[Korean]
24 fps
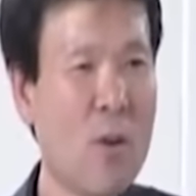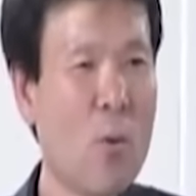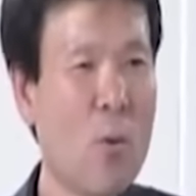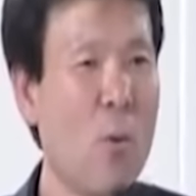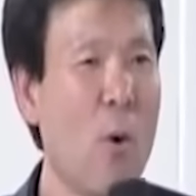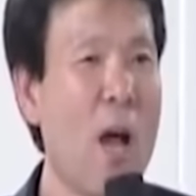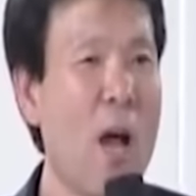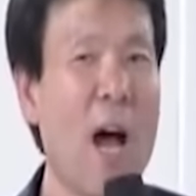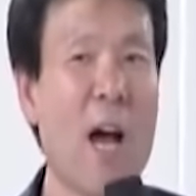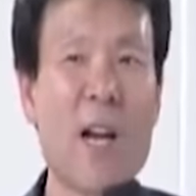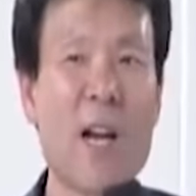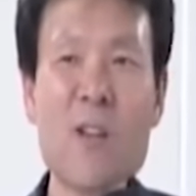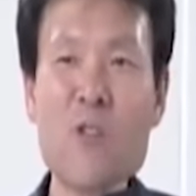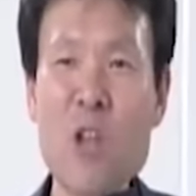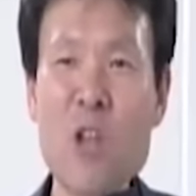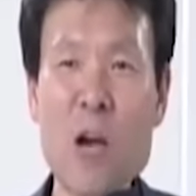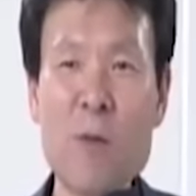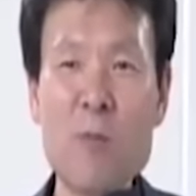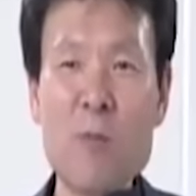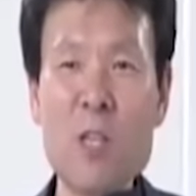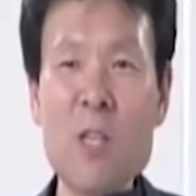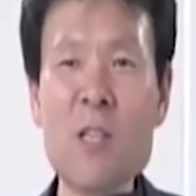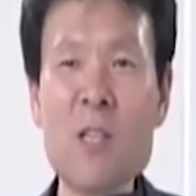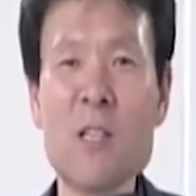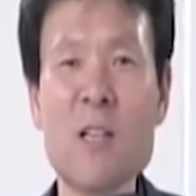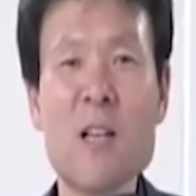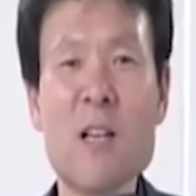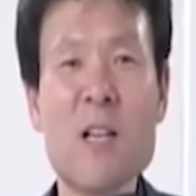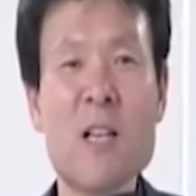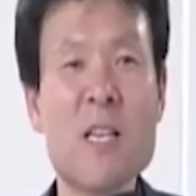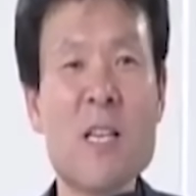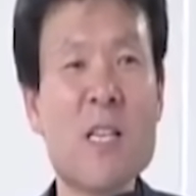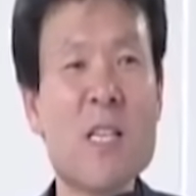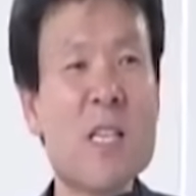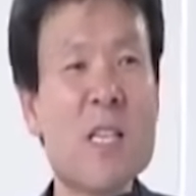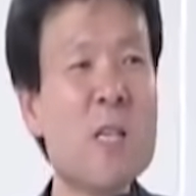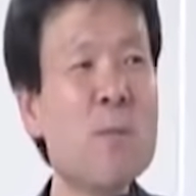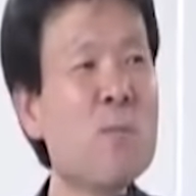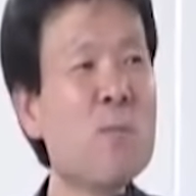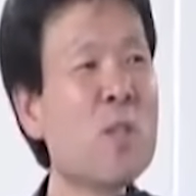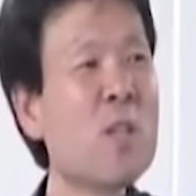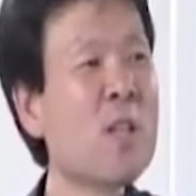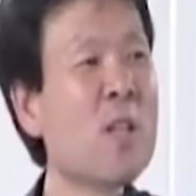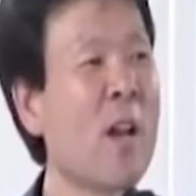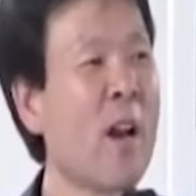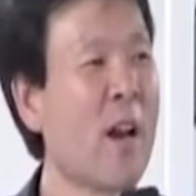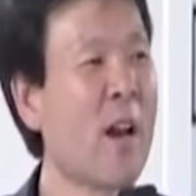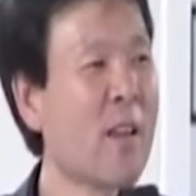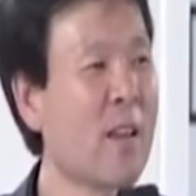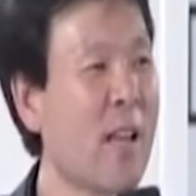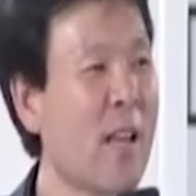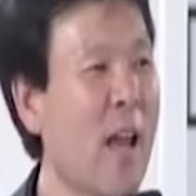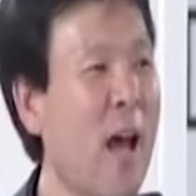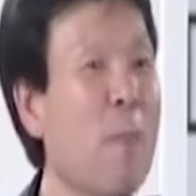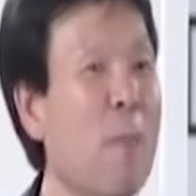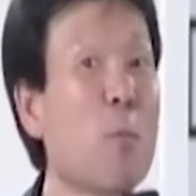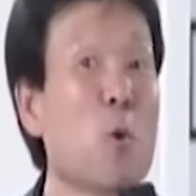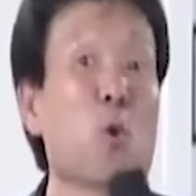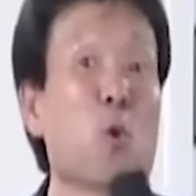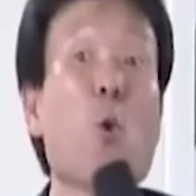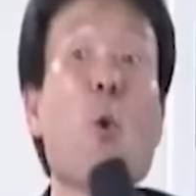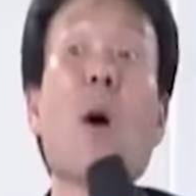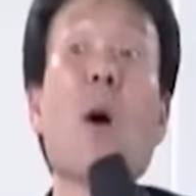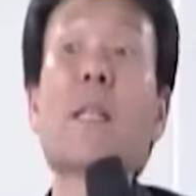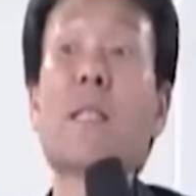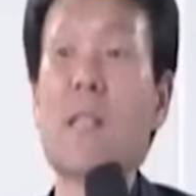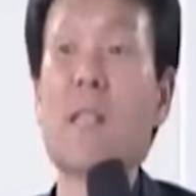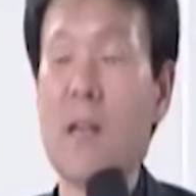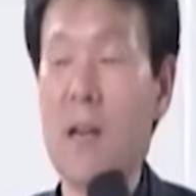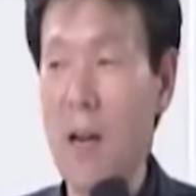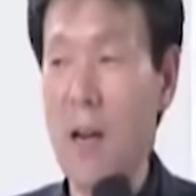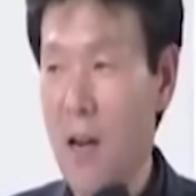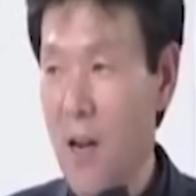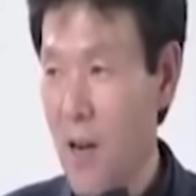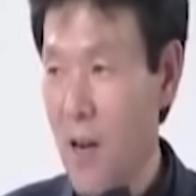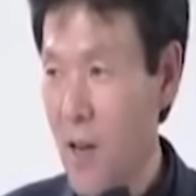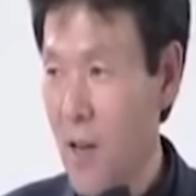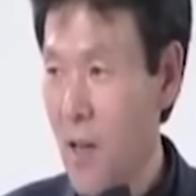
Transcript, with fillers: 왜안 오냐면은 임진왜란 때 한번 속았잖아.